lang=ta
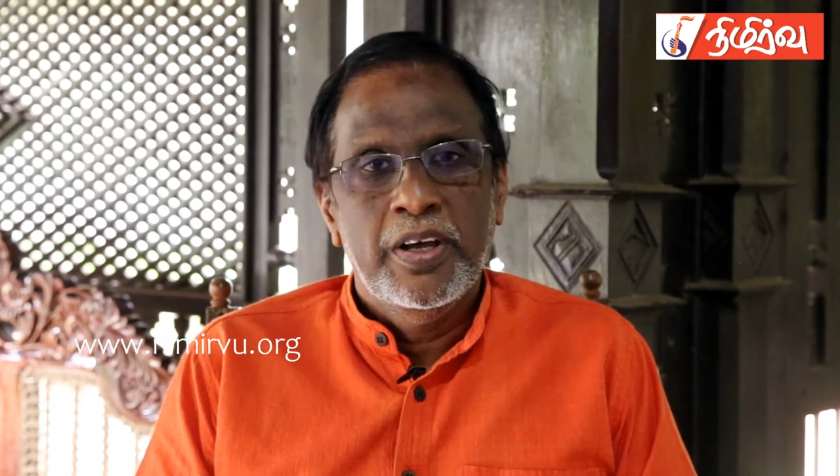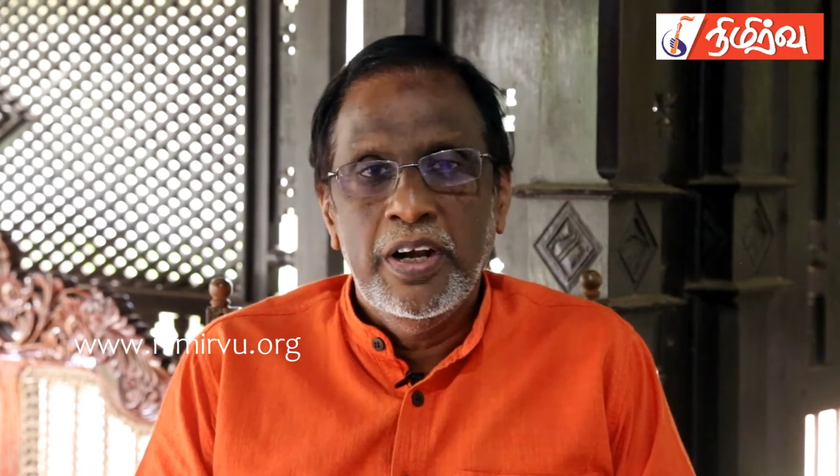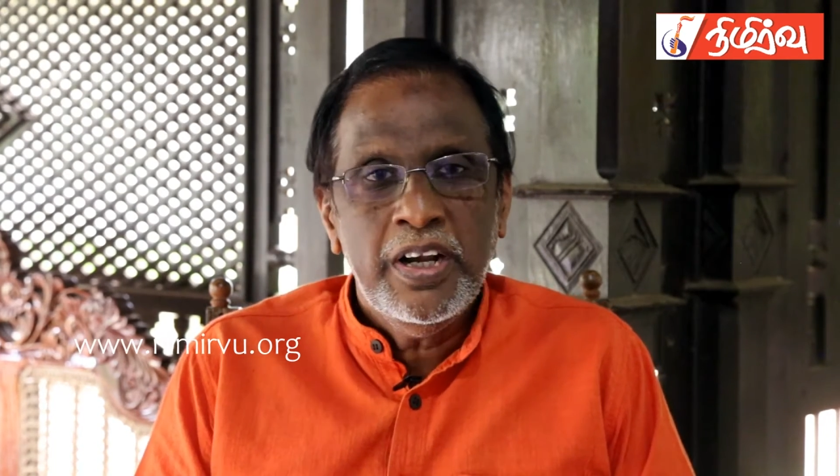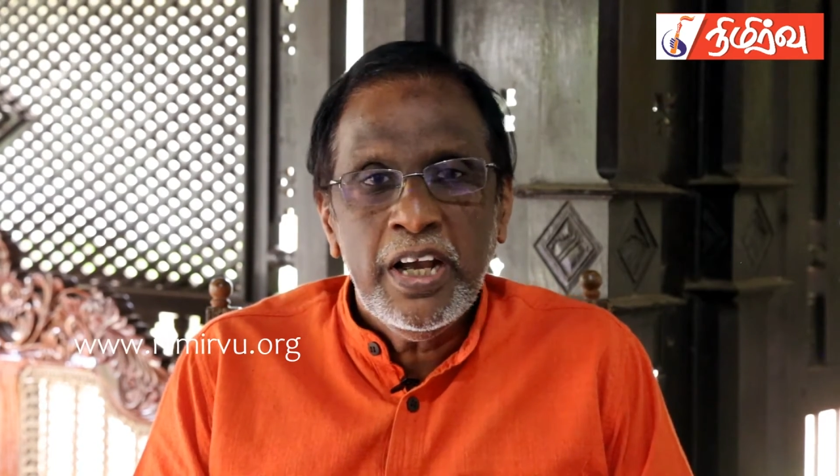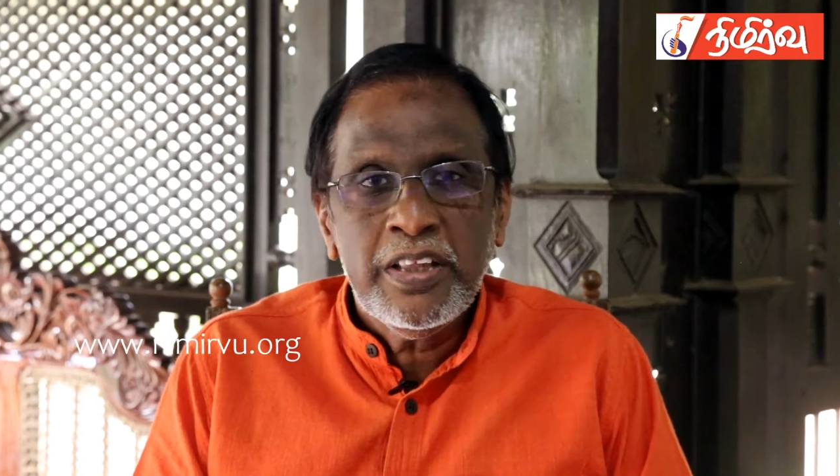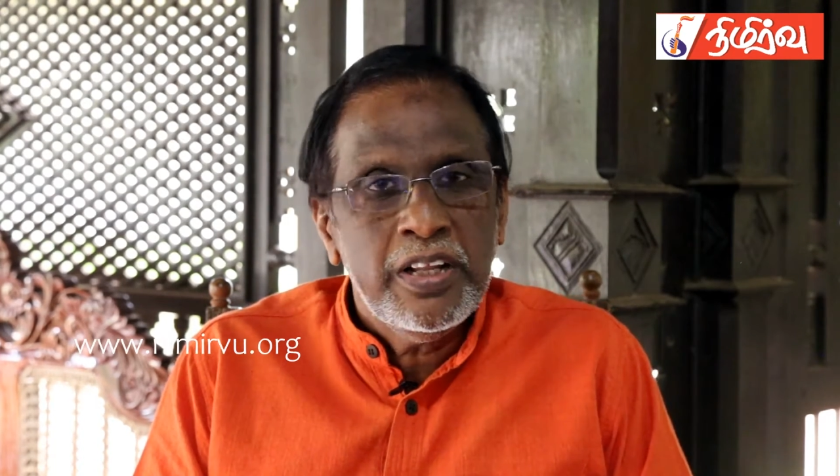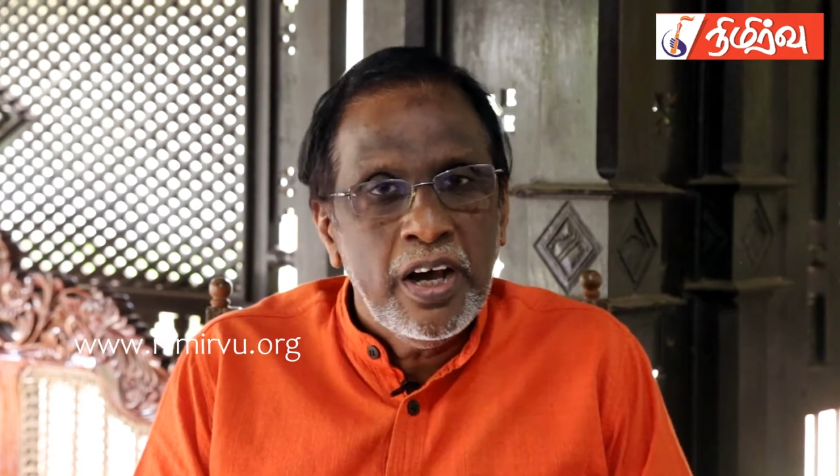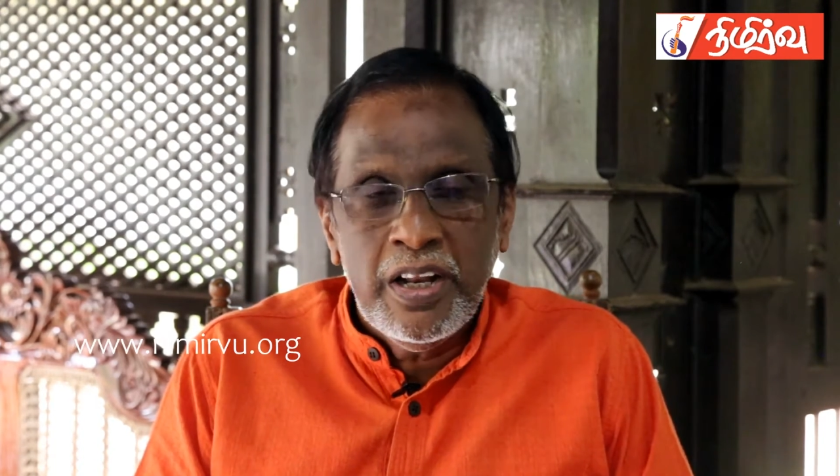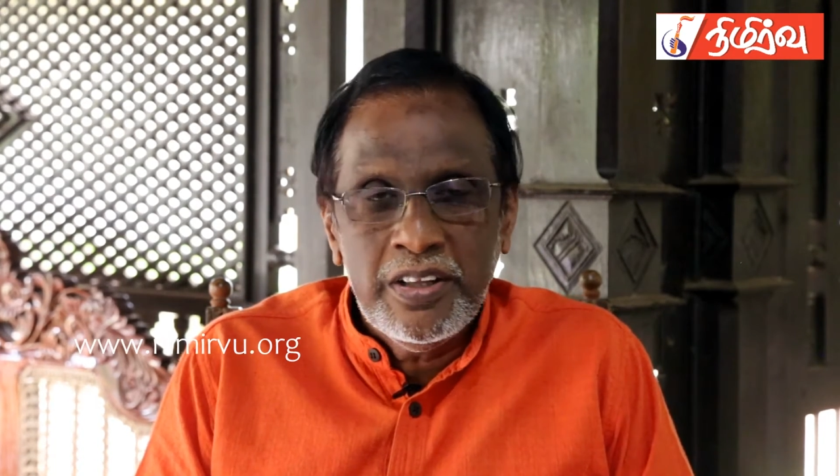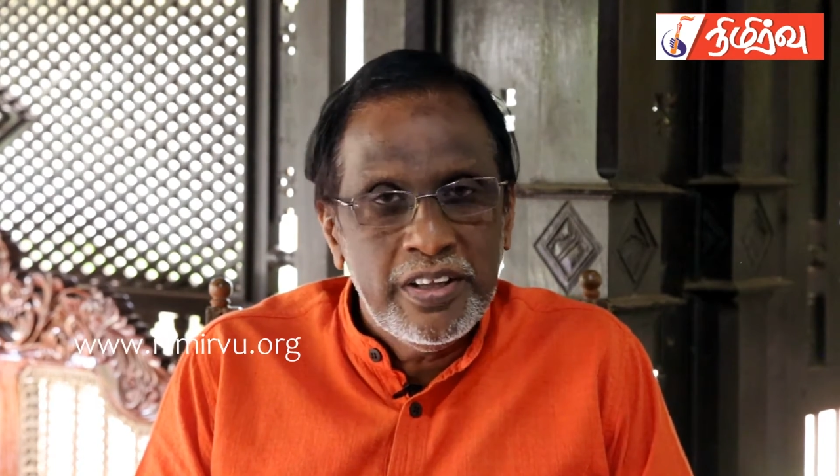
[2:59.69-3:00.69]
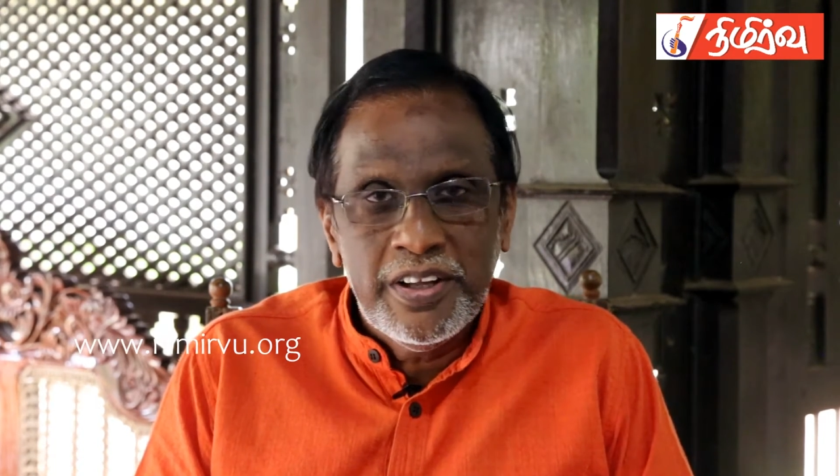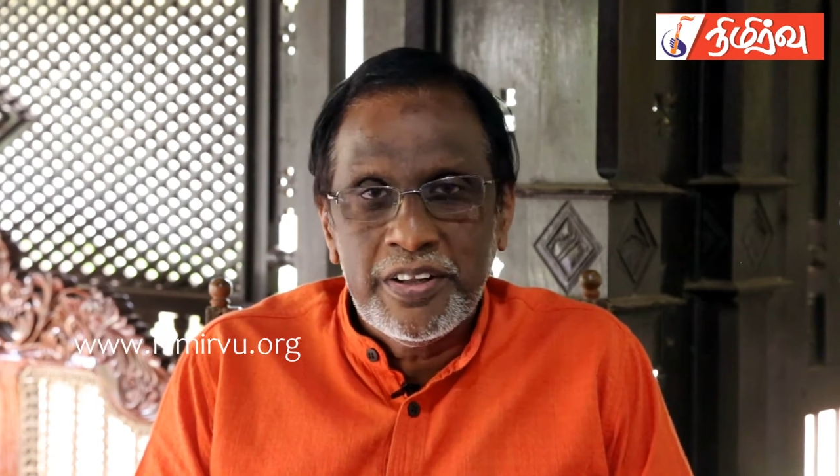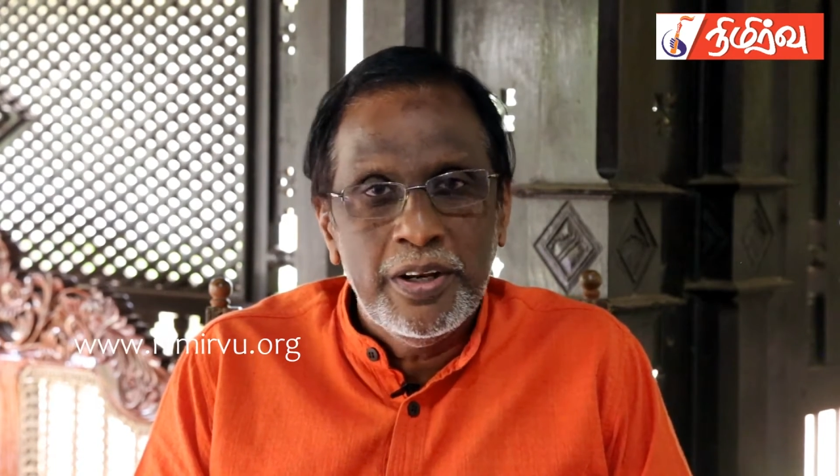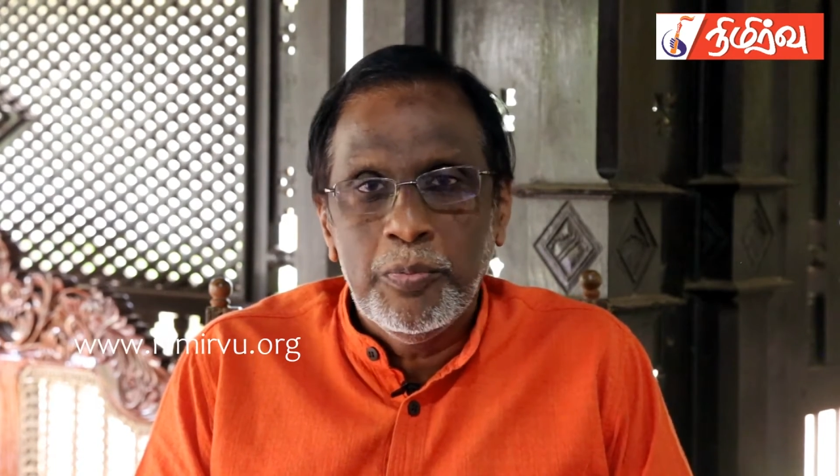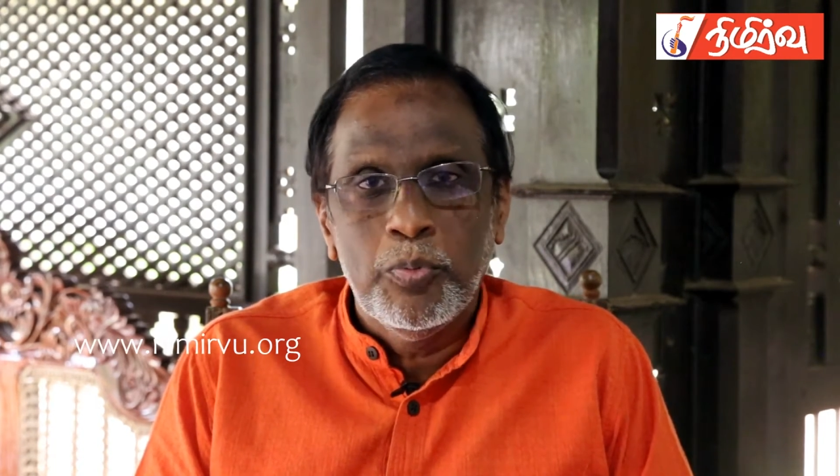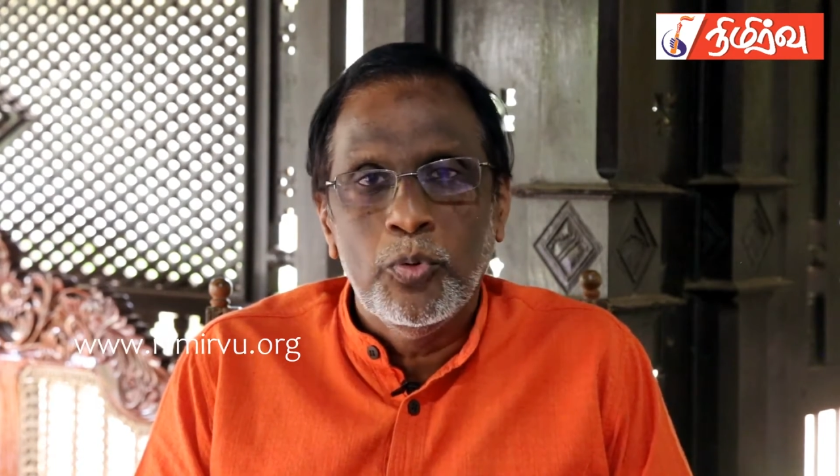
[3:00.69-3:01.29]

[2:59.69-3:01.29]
ரெண்டாயிரத்தி நாலு தேர்தலின்